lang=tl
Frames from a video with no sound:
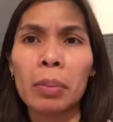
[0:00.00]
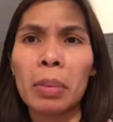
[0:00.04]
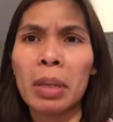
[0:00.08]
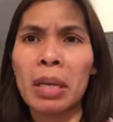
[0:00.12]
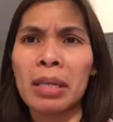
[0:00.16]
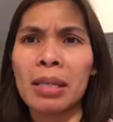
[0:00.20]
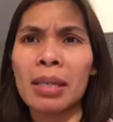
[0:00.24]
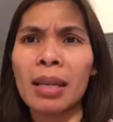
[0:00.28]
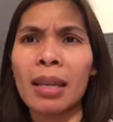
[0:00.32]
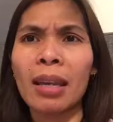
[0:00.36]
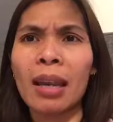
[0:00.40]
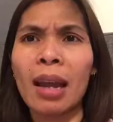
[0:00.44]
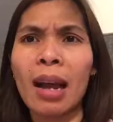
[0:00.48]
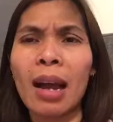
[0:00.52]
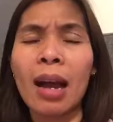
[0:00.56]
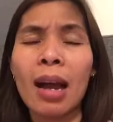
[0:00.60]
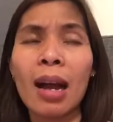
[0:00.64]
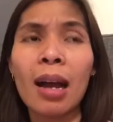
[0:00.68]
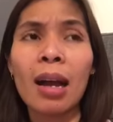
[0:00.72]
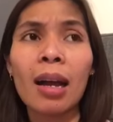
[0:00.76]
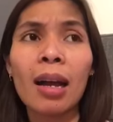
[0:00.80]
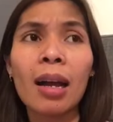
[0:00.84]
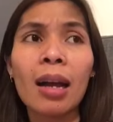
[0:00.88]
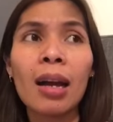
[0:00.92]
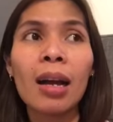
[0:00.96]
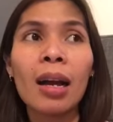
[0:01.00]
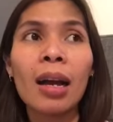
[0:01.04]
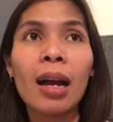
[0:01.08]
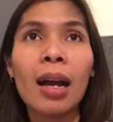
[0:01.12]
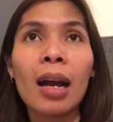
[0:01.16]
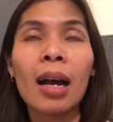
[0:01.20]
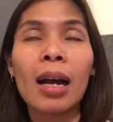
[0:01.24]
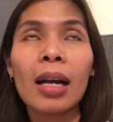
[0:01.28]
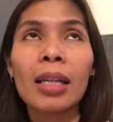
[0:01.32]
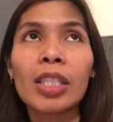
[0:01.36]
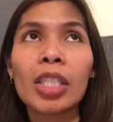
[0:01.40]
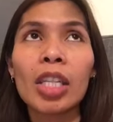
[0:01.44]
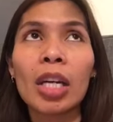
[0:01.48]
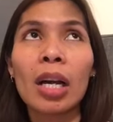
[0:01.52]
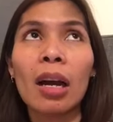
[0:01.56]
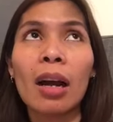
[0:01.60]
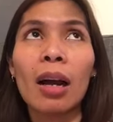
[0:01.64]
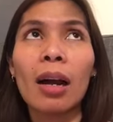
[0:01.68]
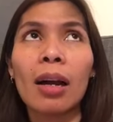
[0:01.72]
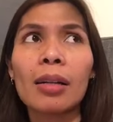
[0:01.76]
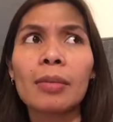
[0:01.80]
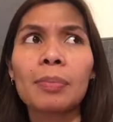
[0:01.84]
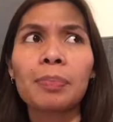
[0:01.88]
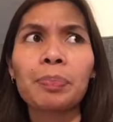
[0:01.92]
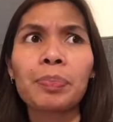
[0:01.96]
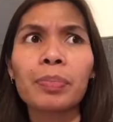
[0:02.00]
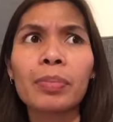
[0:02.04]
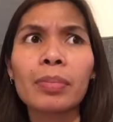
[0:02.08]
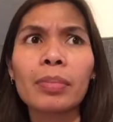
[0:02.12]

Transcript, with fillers: na busy na at saka